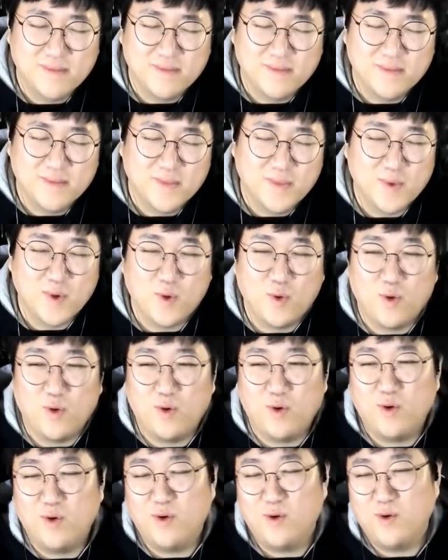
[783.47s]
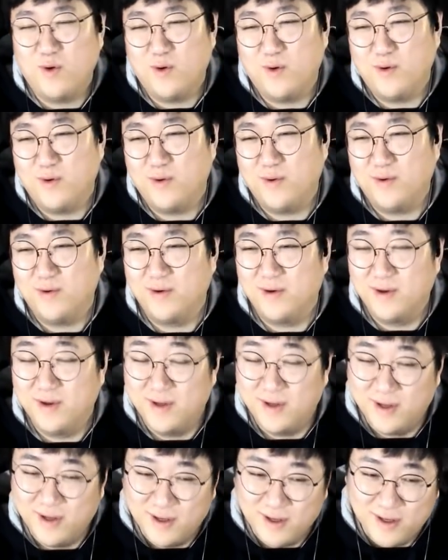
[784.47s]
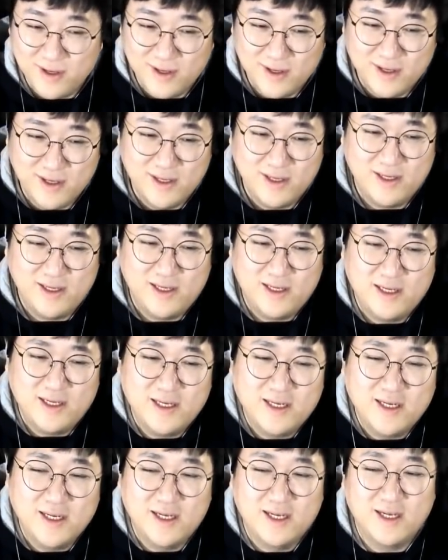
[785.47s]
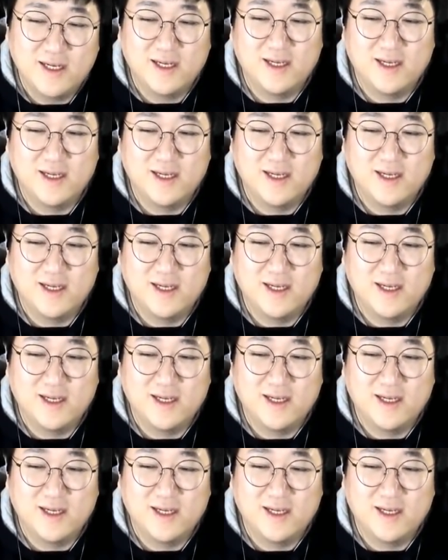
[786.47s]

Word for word: w k no w 끝까지